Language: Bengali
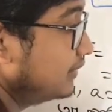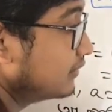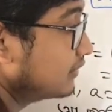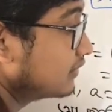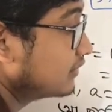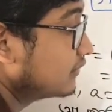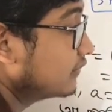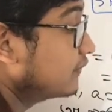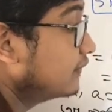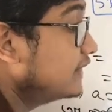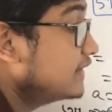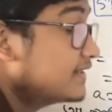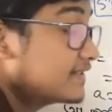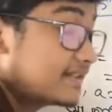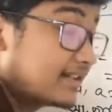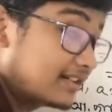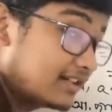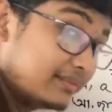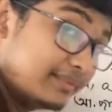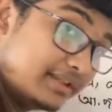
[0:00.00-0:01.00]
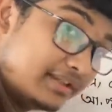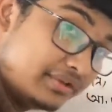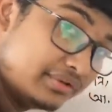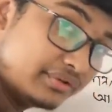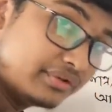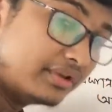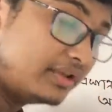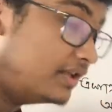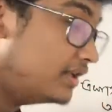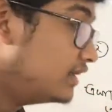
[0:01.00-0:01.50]
বিন্দুটা তো ফিক্সড একটা
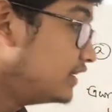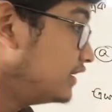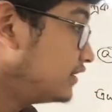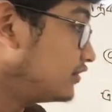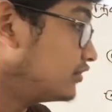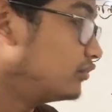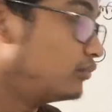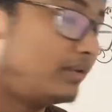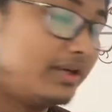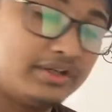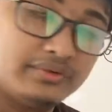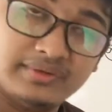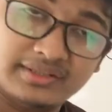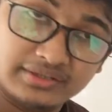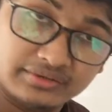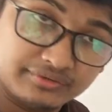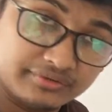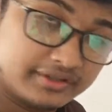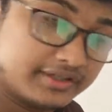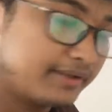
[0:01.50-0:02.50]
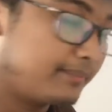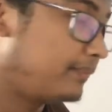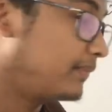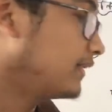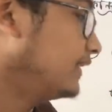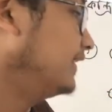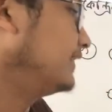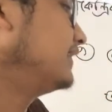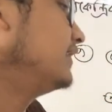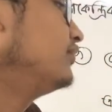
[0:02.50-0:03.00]
বিন্দু যেন ওয়াই ওয়ান ধরলাম
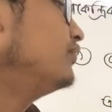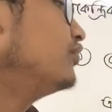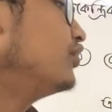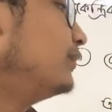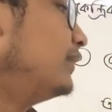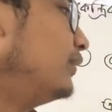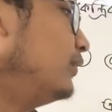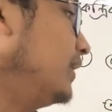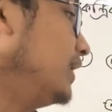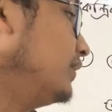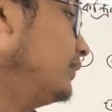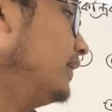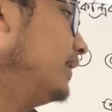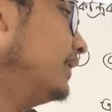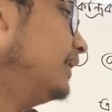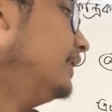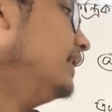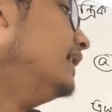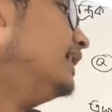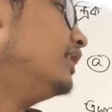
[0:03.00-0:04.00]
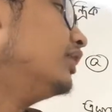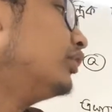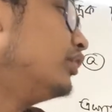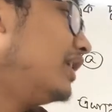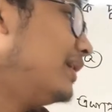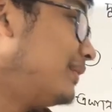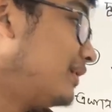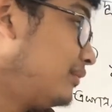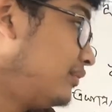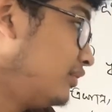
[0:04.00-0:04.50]
আচ্ছা টু কমা ওয়াই ওয়ান তো
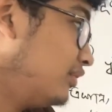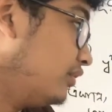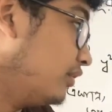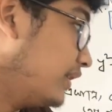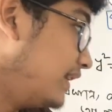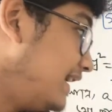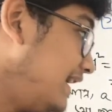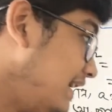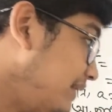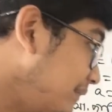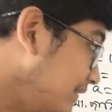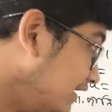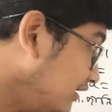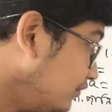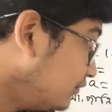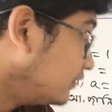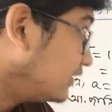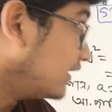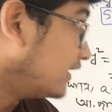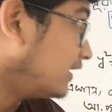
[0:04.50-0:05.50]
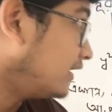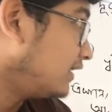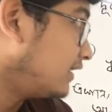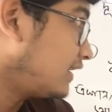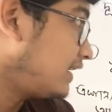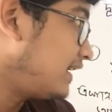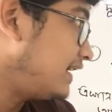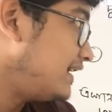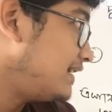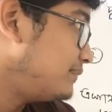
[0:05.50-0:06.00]
এবার বলো এই বিন্দুটা
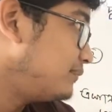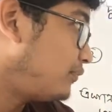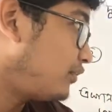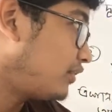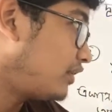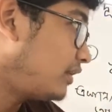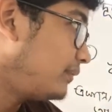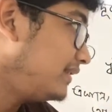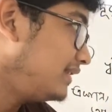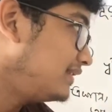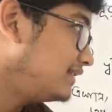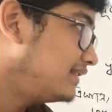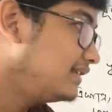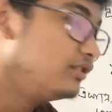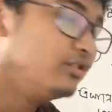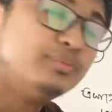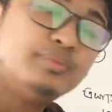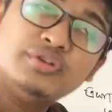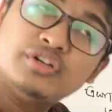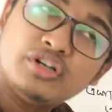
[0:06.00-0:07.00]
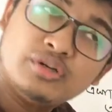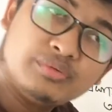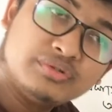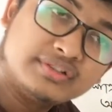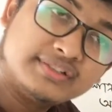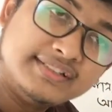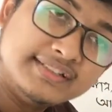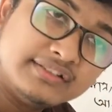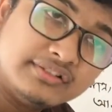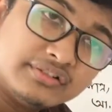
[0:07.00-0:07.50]
এই পরাবৃত্তের উপরে
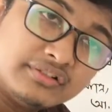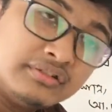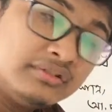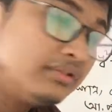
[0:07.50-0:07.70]
অবস্থিত